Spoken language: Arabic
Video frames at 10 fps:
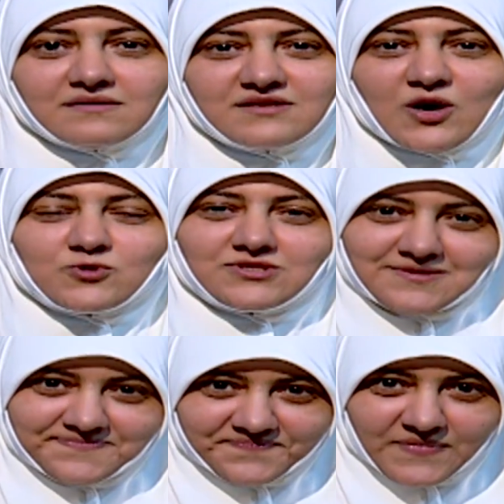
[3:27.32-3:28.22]
ده جزء
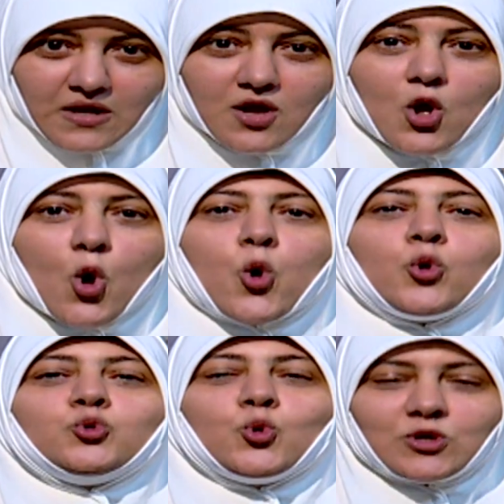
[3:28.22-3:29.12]

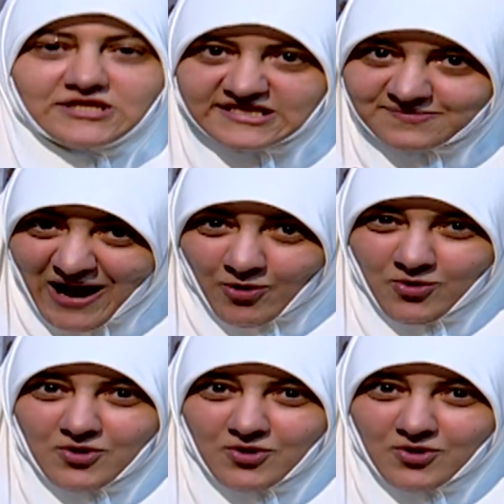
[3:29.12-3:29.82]
خطوره اسمعوا